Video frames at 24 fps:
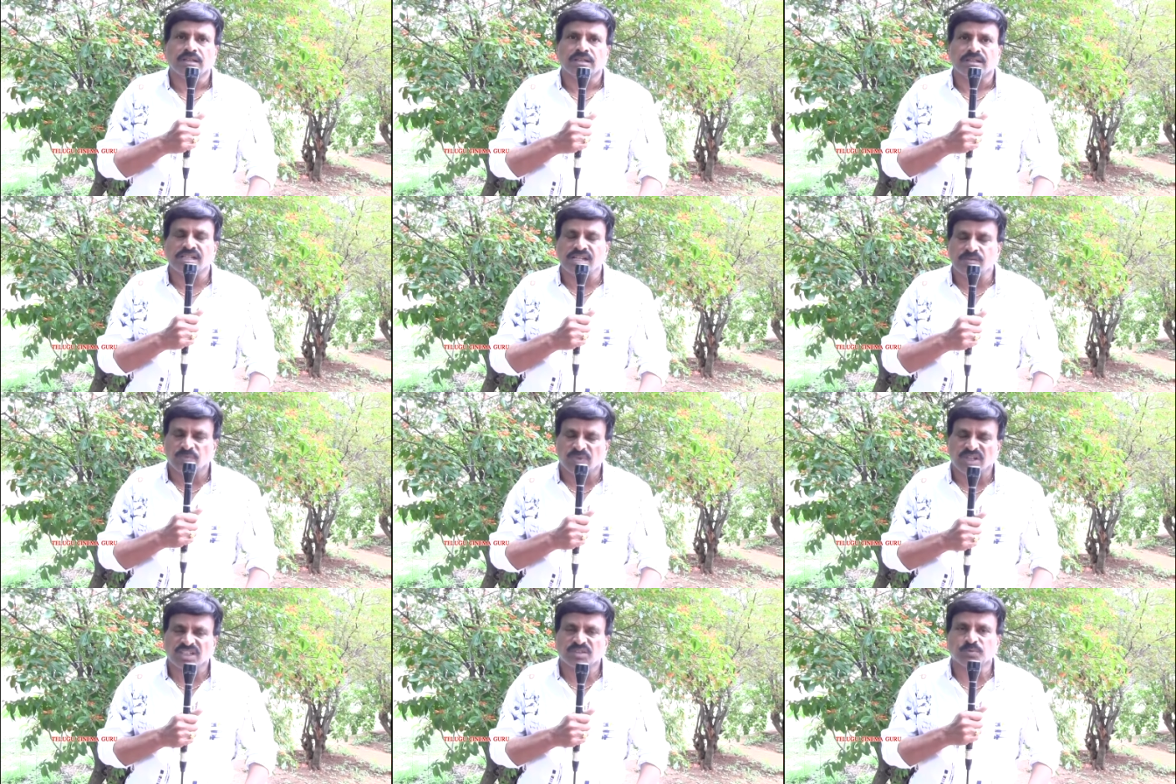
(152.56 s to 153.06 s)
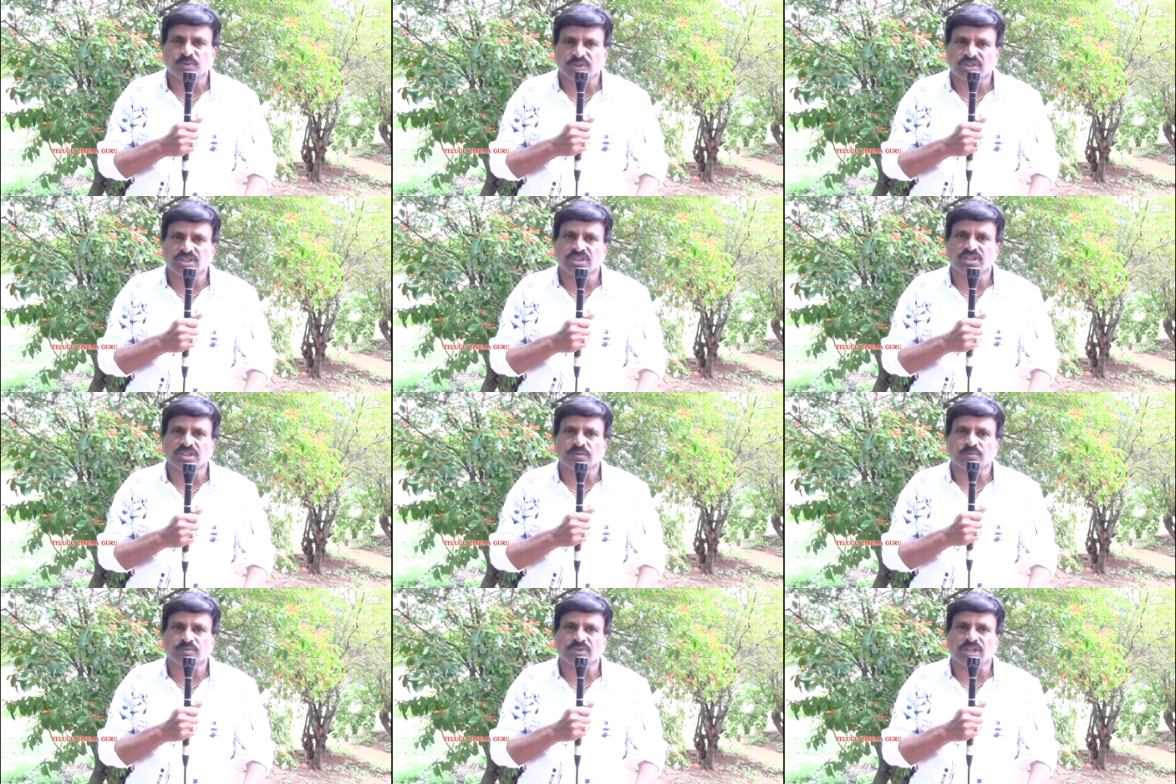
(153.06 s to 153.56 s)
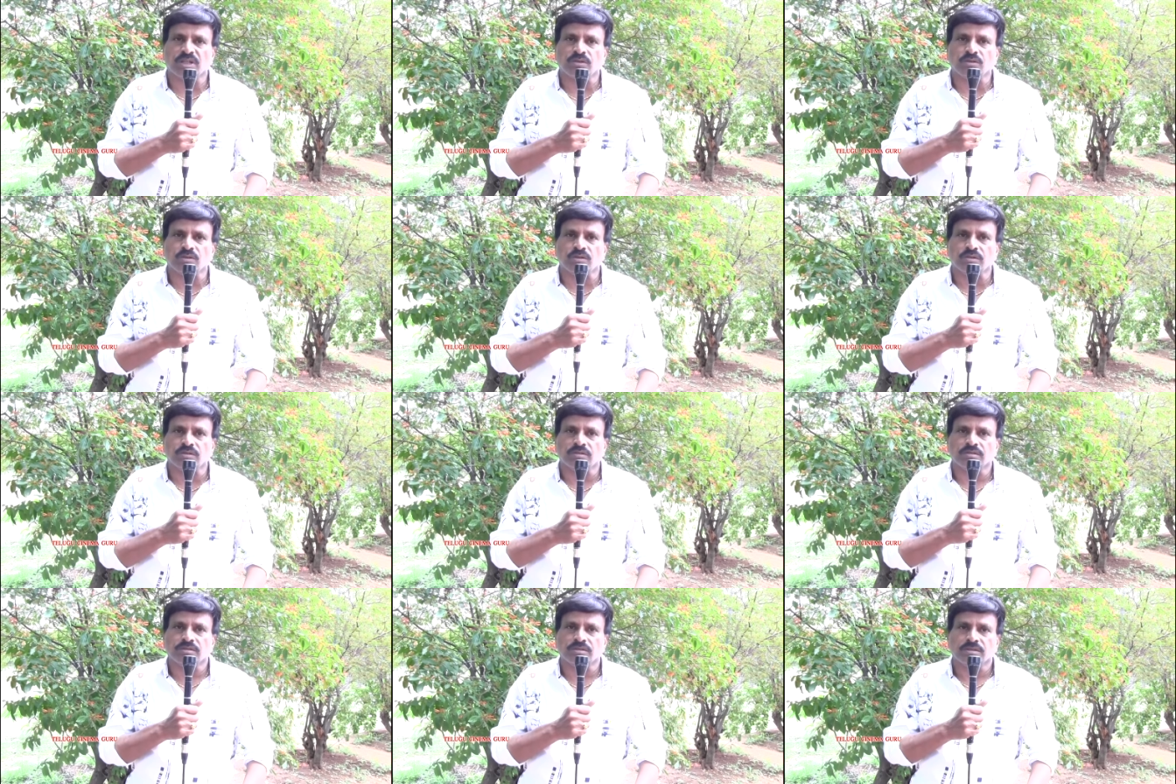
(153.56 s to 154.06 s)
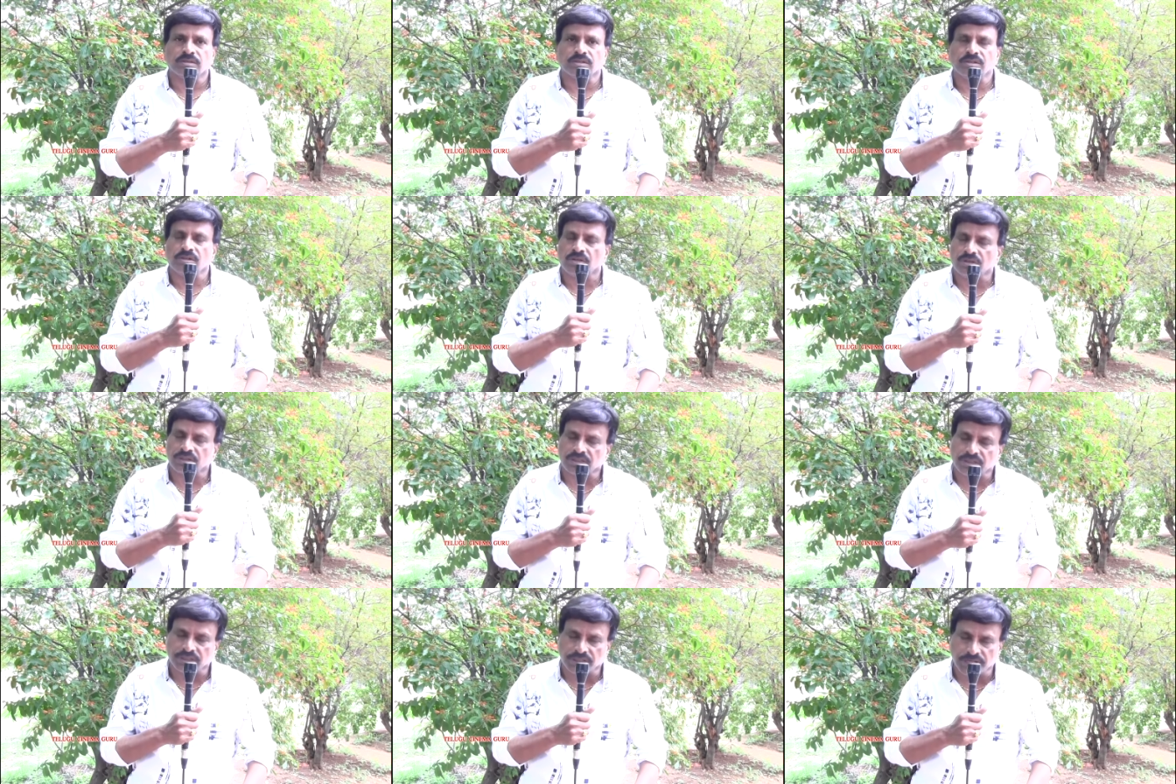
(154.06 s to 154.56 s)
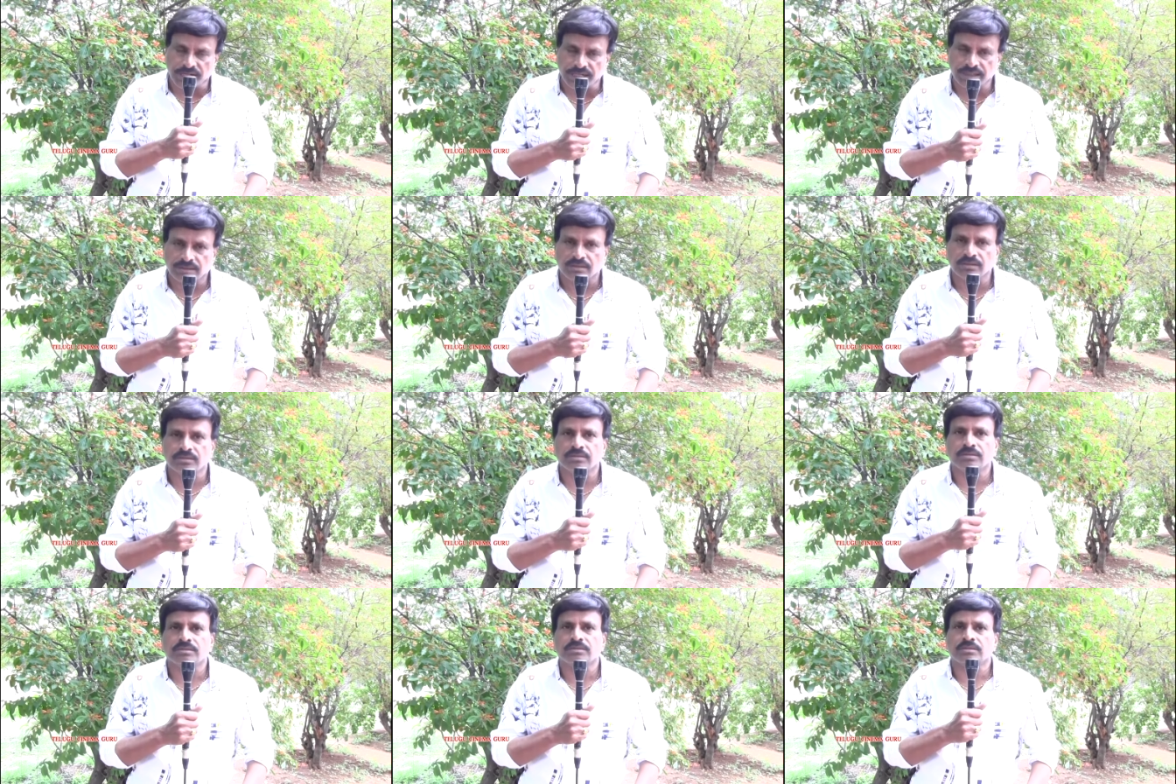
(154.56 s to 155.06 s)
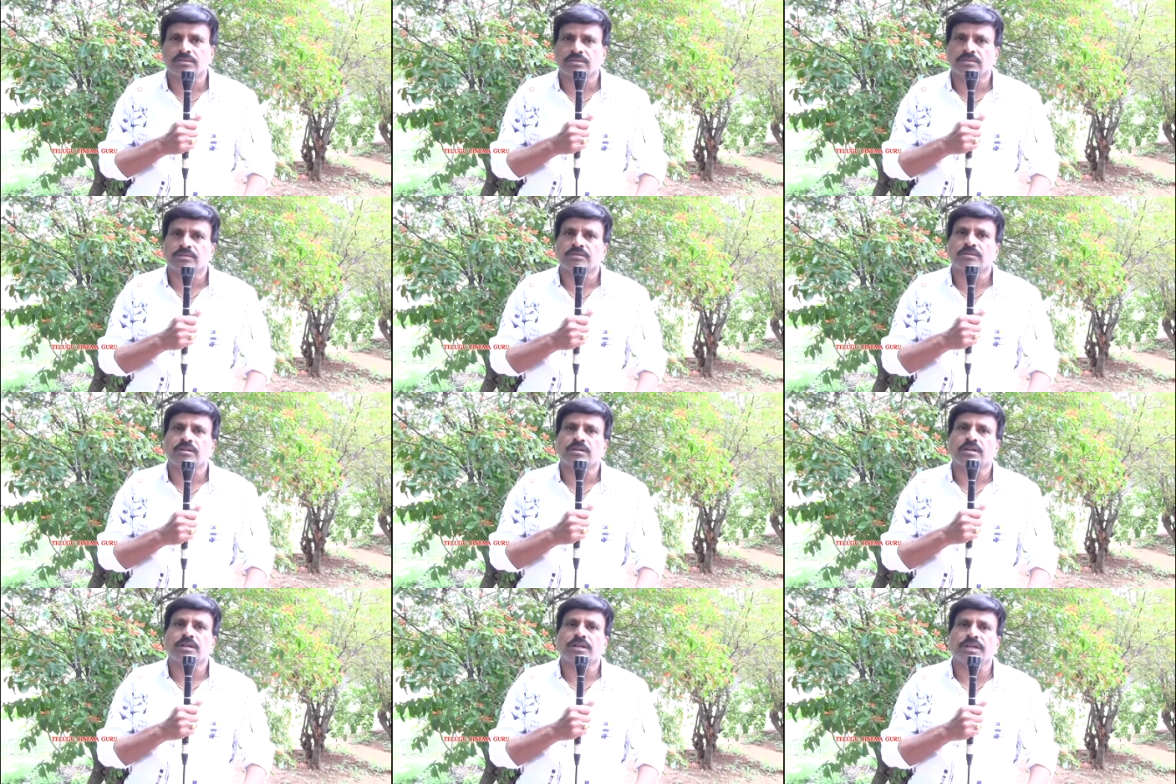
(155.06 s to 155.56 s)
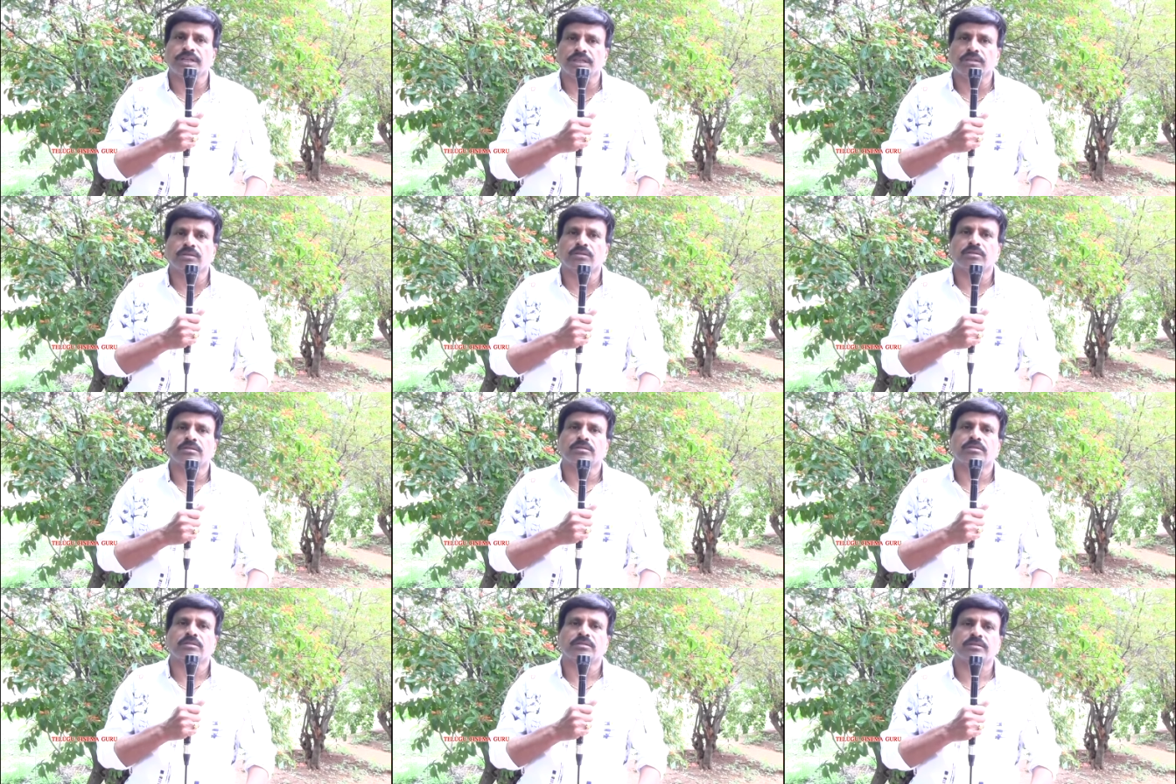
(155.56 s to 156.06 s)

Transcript: నేను మనస్ఫూర్తిగా చెప్తున్నాను యువర్ గ్రేట్ హీరో